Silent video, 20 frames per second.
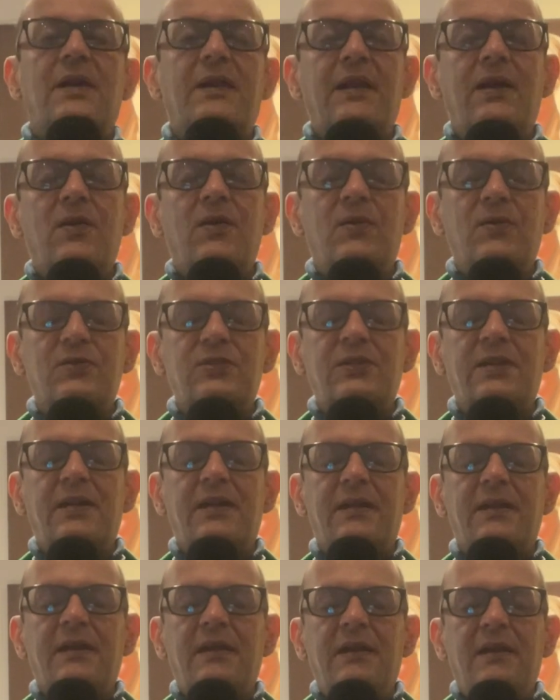a
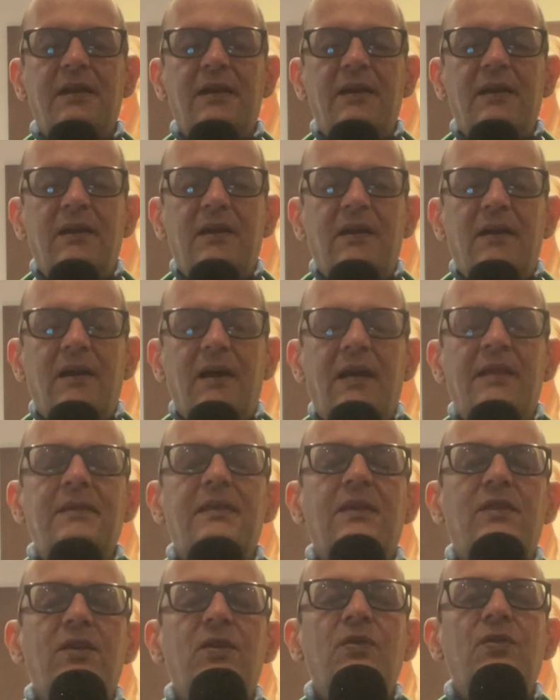reconocer
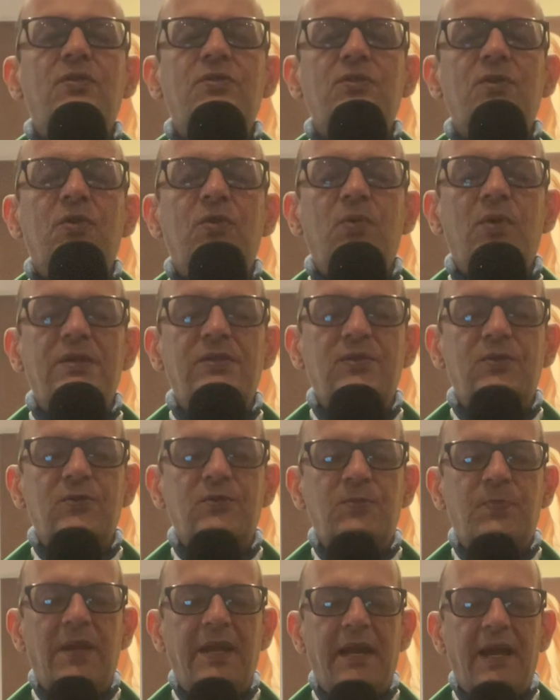ante Dios
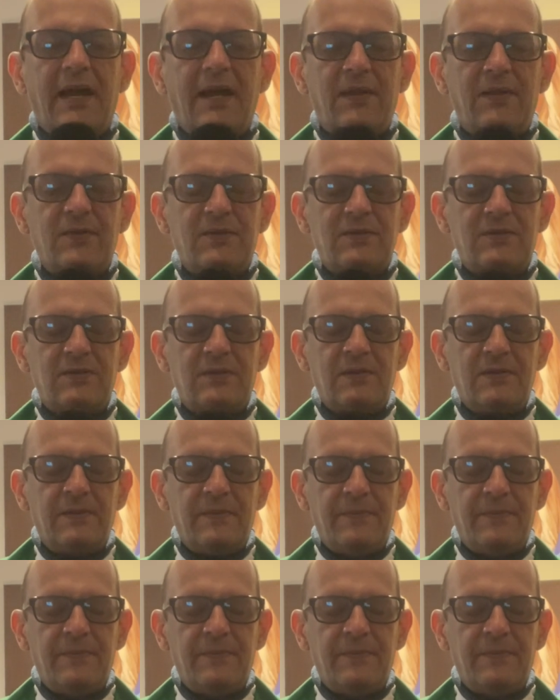nuestros pecados.